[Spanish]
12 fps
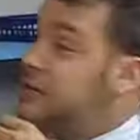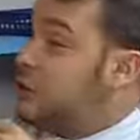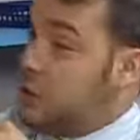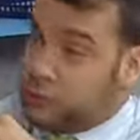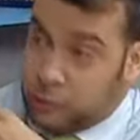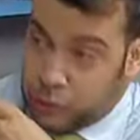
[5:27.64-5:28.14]
a
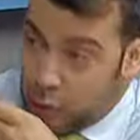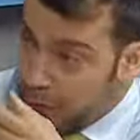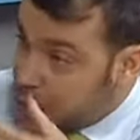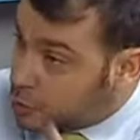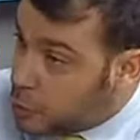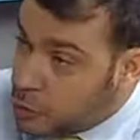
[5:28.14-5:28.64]
todas sus
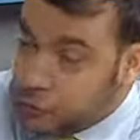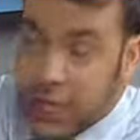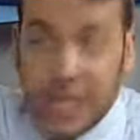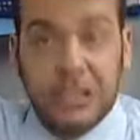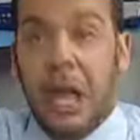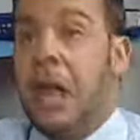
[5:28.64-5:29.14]
novias
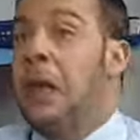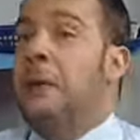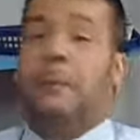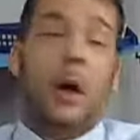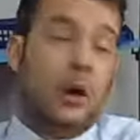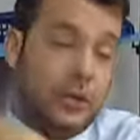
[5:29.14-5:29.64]
juntas,
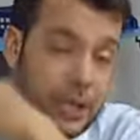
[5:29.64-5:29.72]
Por